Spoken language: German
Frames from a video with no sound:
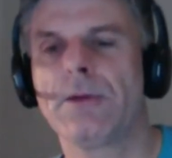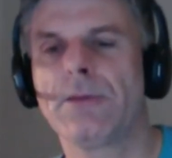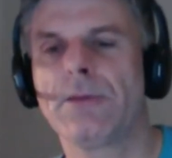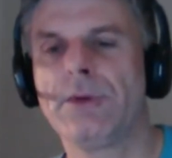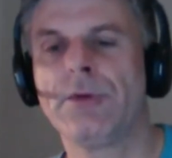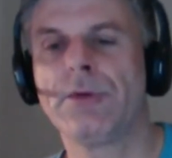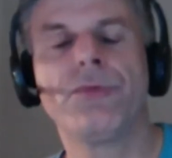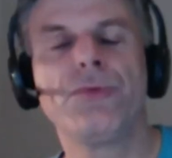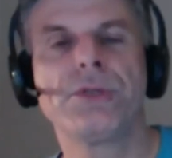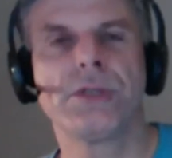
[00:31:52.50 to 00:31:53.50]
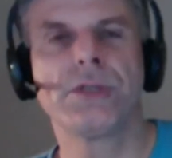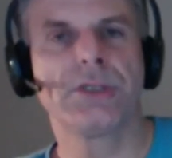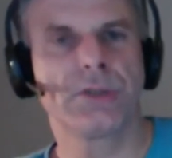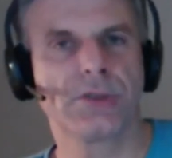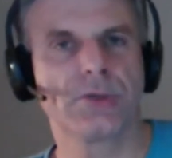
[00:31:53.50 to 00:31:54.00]
wie konfus die
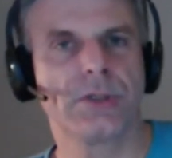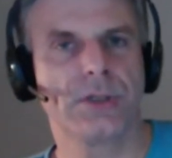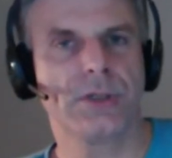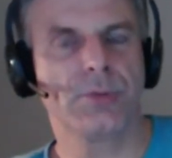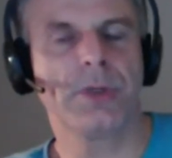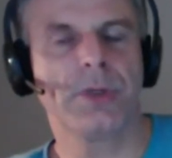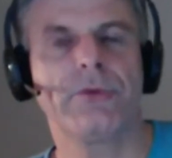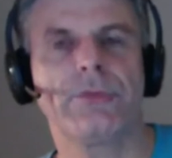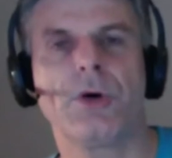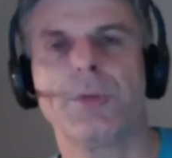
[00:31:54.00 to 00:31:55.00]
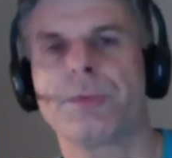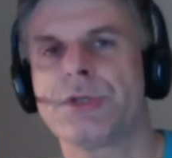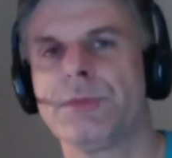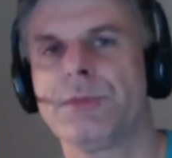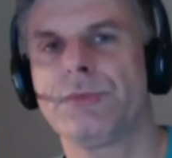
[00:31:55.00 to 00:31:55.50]
Situation in dem Moment war, wo
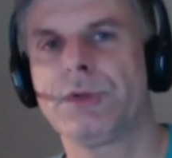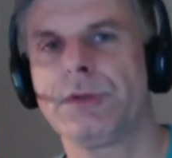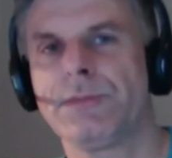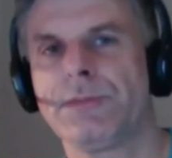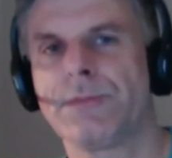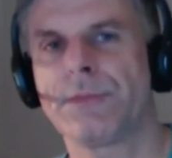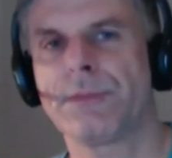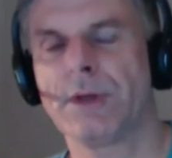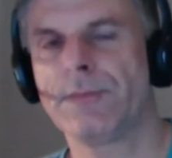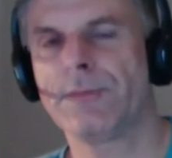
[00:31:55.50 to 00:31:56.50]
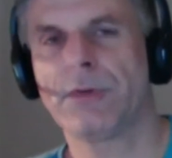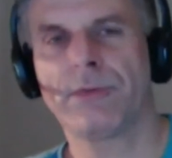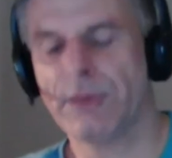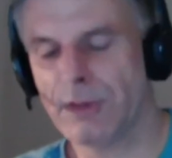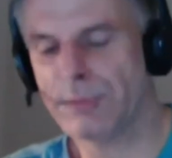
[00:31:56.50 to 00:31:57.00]
abgestimmt wurde. Ja, das
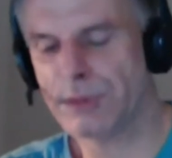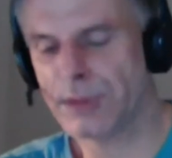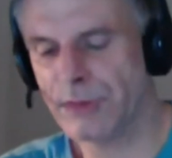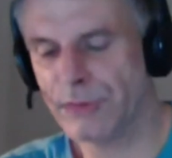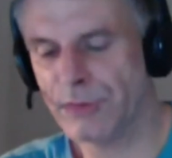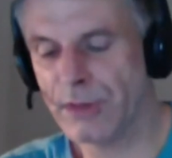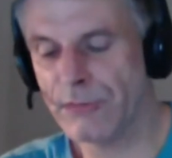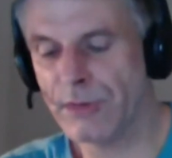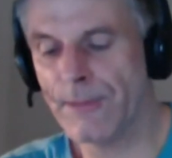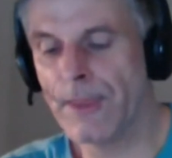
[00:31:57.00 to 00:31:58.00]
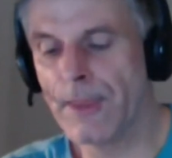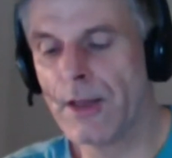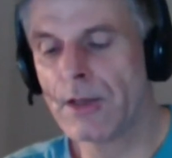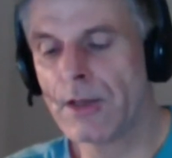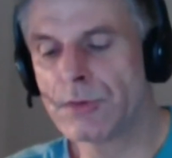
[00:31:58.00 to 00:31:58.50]
war, glaube ich, gar nicht so einfach.
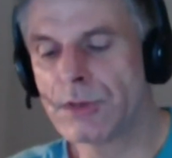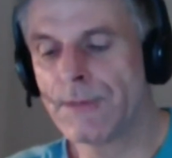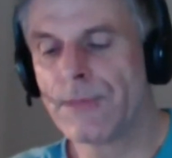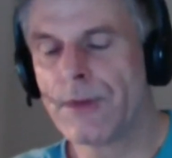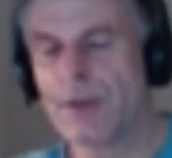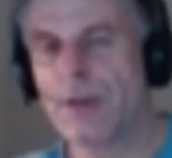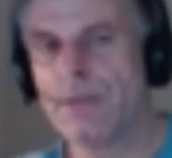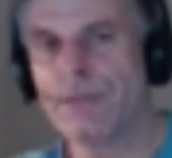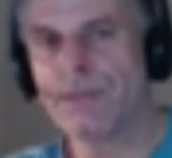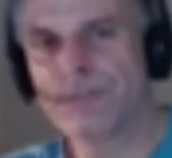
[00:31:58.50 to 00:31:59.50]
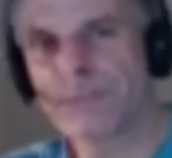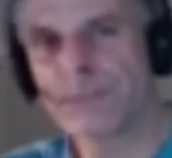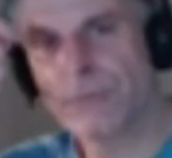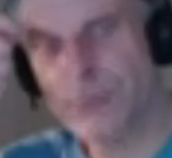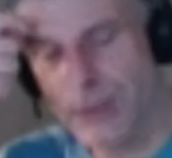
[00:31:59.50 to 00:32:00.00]
Gut, ähm,
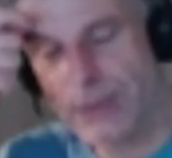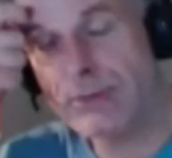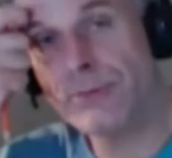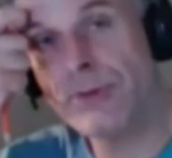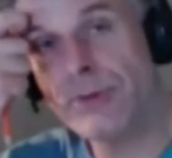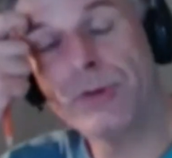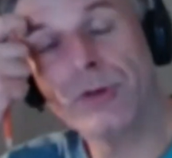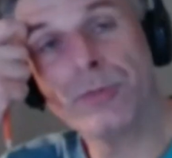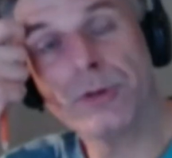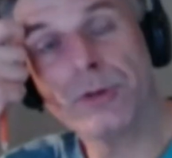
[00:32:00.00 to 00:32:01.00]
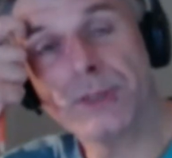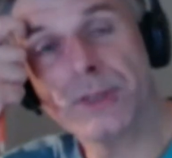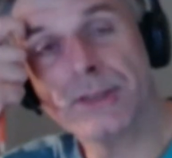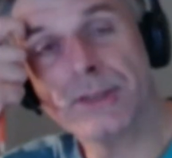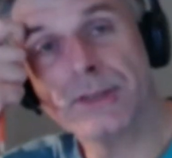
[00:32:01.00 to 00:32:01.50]
Phil hat ein Video darüber
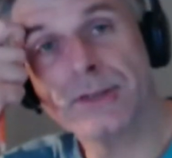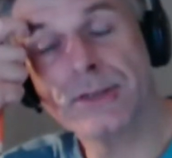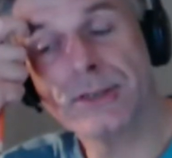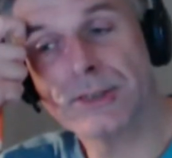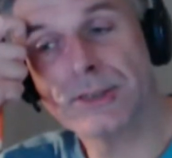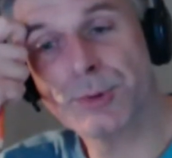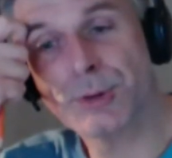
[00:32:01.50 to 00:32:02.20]
gemacht. Das hat mich